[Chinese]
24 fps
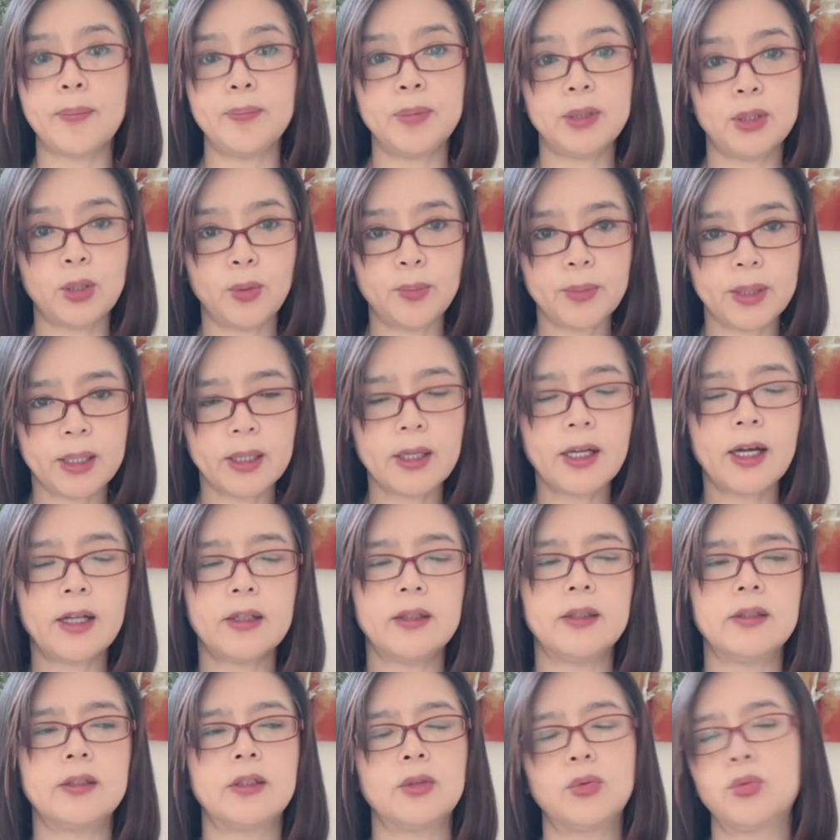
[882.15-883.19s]
比较敏感的
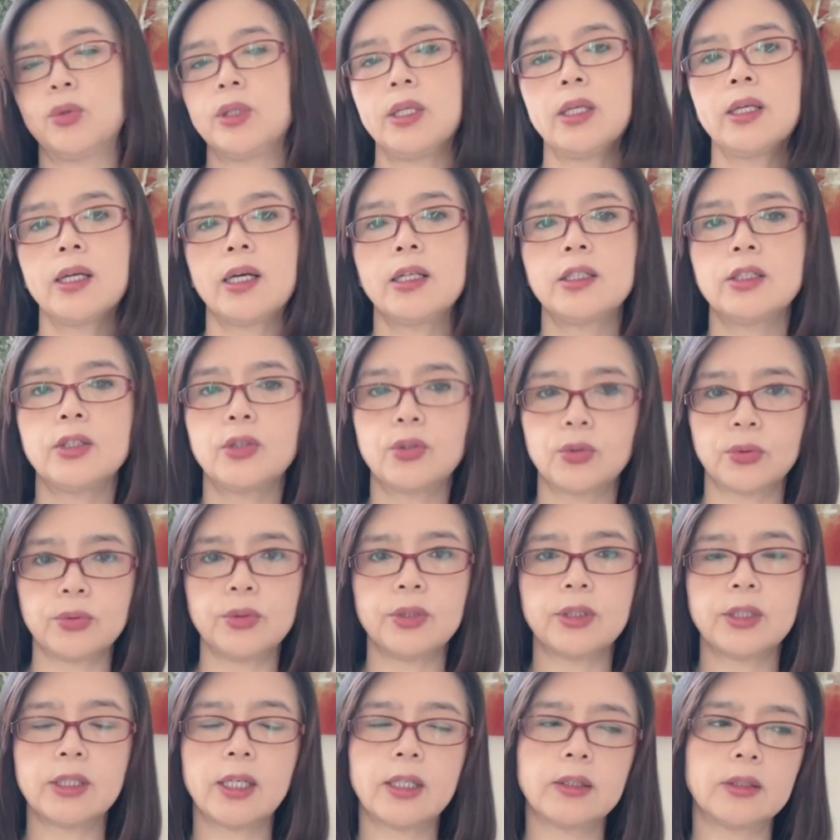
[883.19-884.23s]
人，我应该是属于
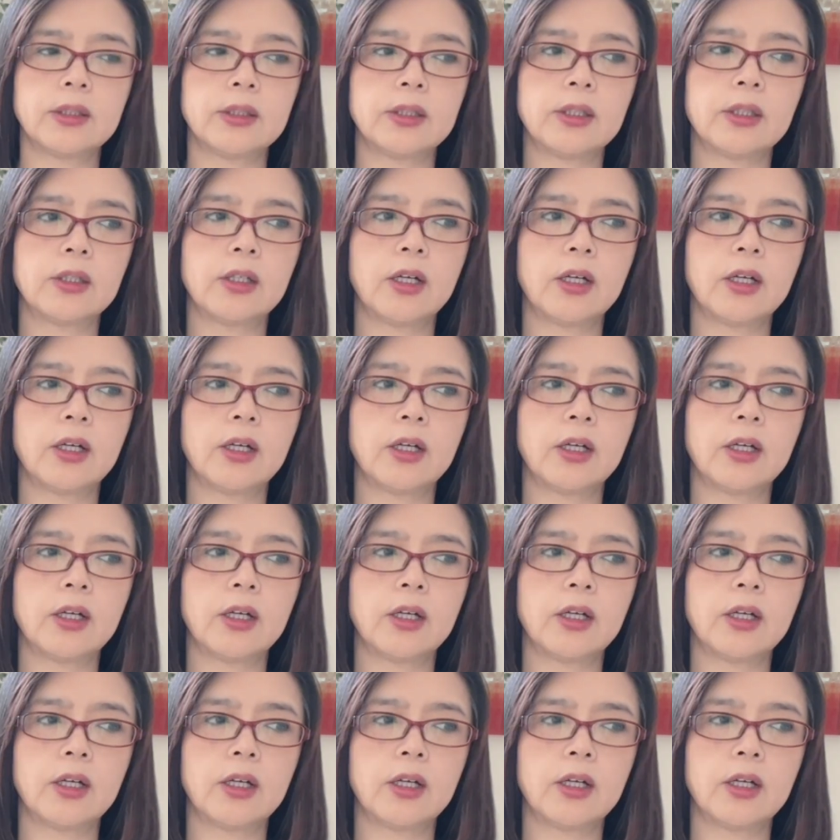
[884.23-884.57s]
这样的人。